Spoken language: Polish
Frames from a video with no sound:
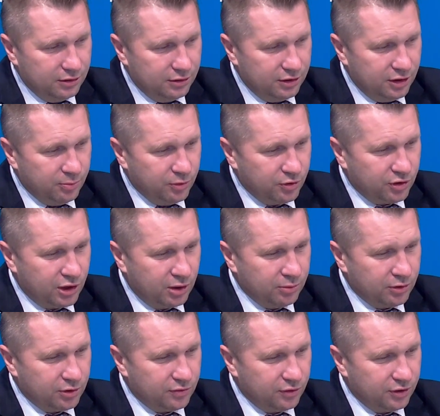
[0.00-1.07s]
e, nie
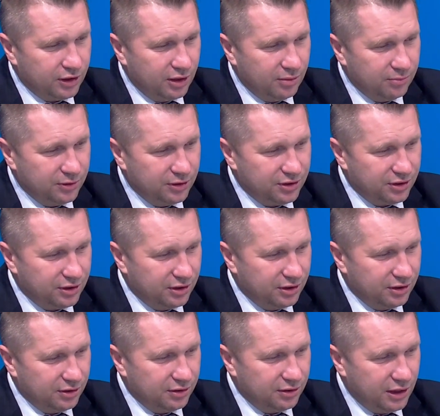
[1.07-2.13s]
poskromią swoich
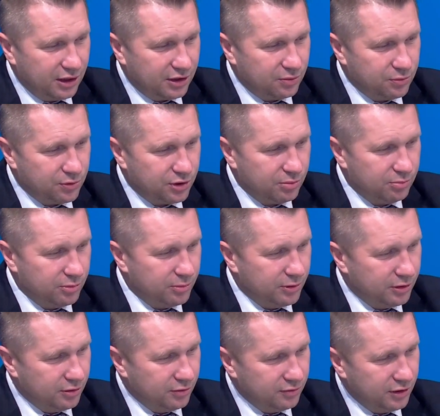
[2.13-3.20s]
ambicji, jak słyszymy,
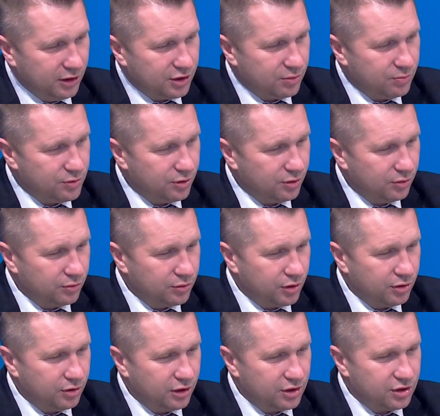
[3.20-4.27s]
będą w dalszym ciągu
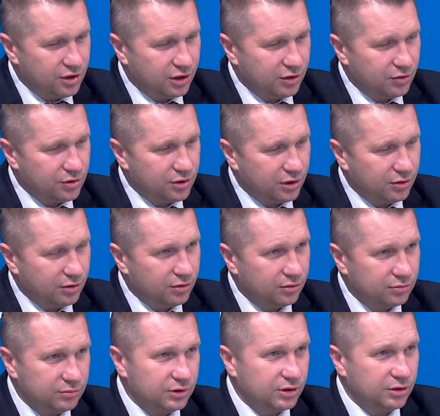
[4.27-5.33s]
żądać czegoś,
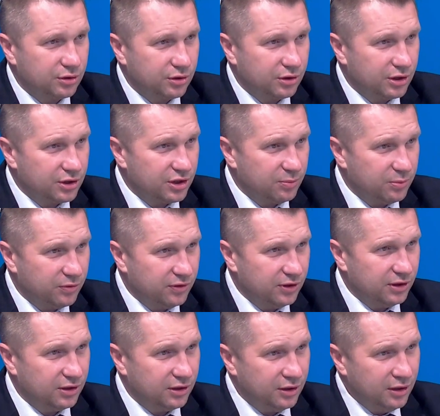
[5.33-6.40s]
czego nigdy żądać nie
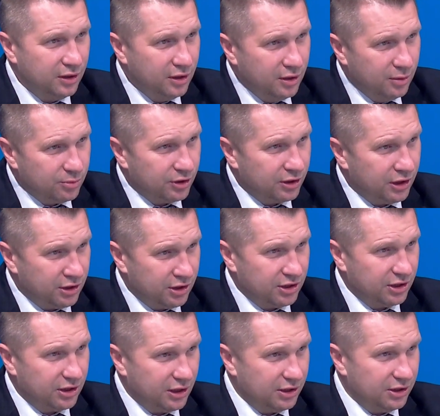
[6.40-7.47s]
powinni,
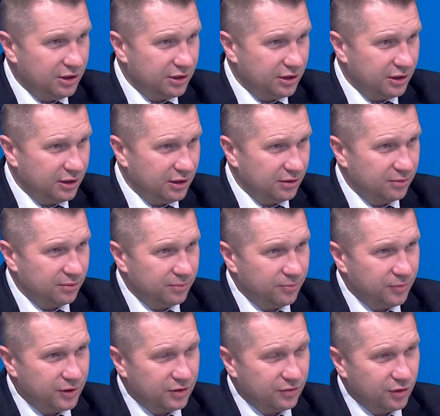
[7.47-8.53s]
przekraczać granice
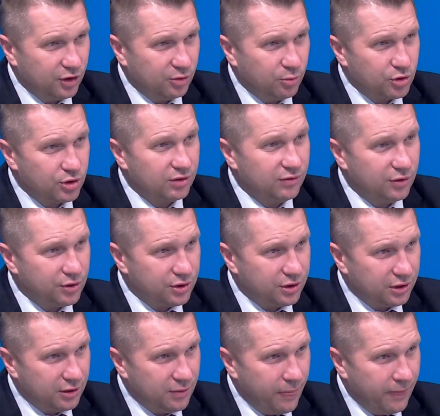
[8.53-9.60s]
swoich
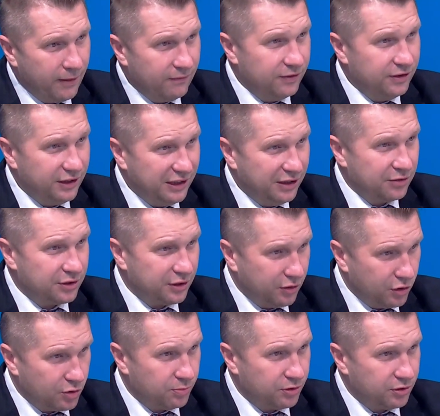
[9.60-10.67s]
możliwości, wynikających
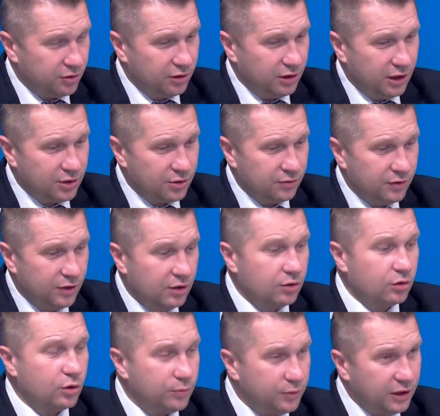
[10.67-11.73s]
choćby z sondażów,
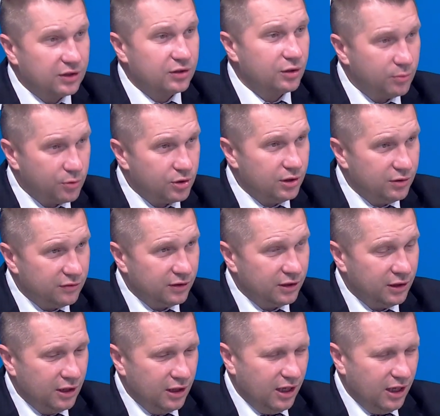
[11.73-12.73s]
no to jest to możliwe.